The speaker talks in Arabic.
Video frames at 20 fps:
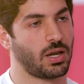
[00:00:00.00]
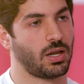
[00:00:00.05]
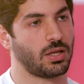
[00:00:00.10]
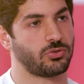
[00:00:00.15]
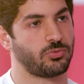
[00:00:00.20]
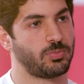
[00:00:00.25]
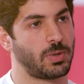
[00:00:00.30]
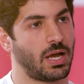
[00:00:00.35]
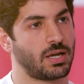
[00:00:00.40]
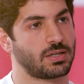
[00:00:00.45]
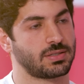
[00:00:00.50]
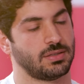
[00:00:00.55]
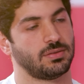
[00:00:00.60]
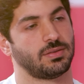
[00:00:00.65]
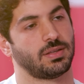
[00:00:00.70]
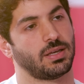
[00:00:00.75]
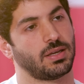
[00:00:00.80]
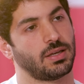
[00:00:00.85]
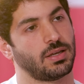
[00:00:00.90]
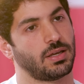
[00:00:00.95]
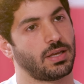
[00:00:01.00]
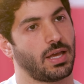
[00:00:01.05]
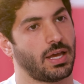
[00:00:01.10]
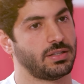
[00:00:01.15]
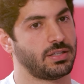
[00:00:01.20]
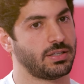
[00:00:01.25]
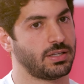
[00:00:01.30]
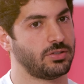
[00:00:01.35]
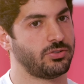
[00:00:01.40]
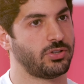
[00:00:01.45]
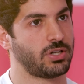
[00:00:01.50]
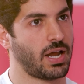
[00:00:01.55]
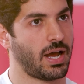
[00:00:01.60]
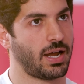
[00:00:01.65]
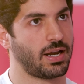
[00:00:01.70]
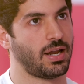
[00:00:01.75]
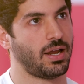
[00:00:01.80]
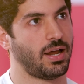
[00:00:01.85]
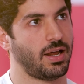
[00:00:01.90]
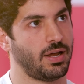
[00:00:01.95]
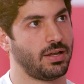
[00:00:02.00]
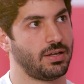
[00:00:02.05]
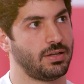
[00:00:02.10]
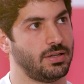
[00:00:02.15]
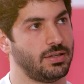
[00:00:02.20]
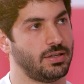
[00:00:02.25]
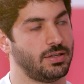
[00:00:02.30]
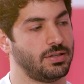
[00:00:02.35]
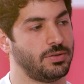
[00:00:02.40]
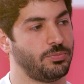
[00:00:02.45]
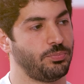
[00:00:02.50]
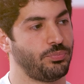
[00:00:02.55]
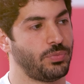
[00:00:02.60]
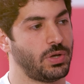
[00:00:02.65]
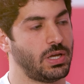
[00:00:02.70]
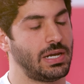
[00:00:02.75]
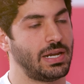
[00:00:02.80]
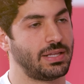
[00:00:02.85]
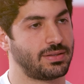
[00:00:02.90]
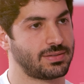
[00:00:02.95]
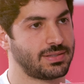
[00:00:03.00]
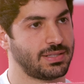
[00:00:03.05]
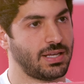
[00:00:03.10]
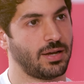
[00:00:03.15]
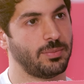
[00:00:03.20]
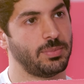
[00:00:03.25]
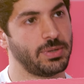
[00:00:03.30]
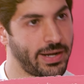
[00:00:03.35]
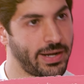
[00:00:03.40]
غلط بالعكس أنت هذا يدل على قلة ثقة